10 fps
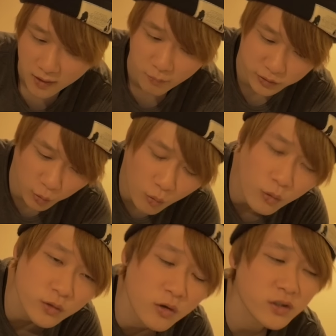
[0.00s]
もうそ
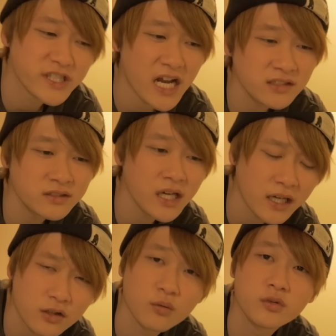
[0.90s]
このジャンルだ
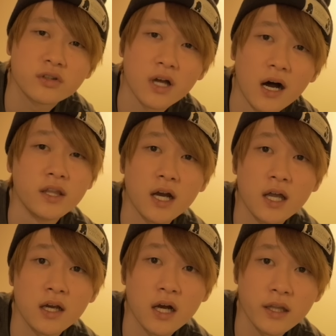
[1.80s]
なと思ったな
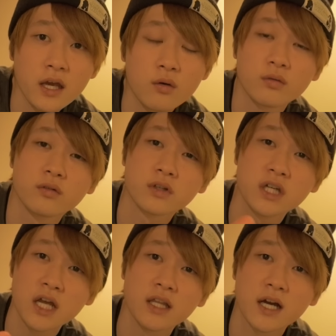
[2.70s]
かなかねこの
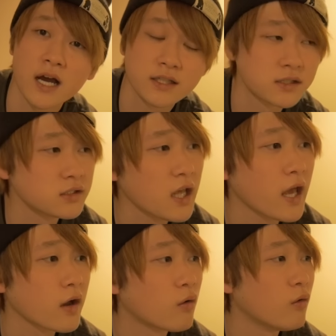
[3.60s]
綺麗な外出
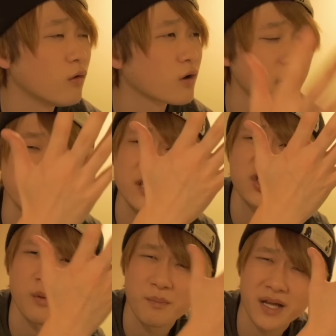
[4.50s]
でこう間接
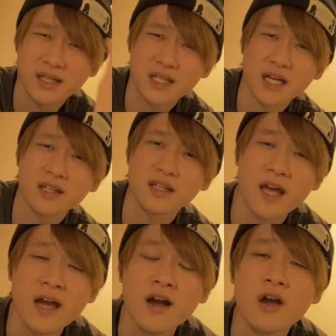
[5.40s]
照明バッて焚いて
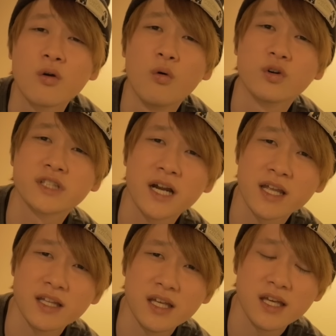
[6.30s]
ねこうおしゃ
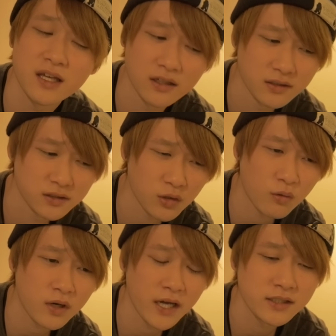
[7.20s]
れに
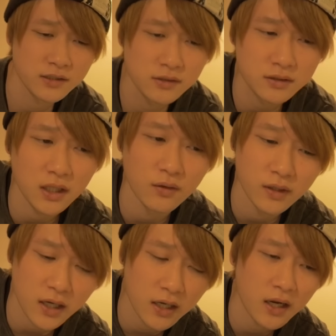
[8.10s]
紹介するっていうの
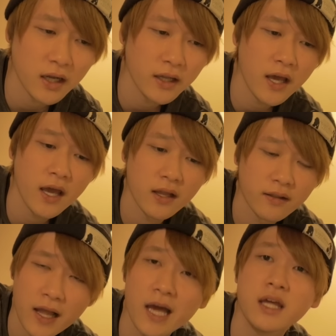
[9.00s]
はなかなか
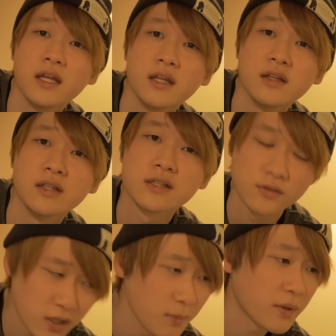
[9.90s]
ねないんです
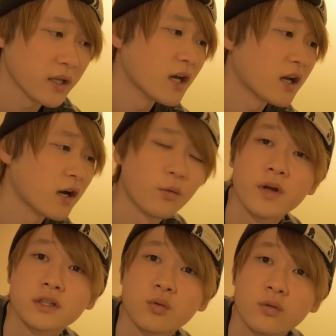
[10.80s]
よねやっぱりだから
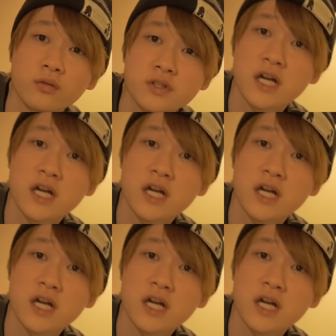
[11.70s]
俺はそこの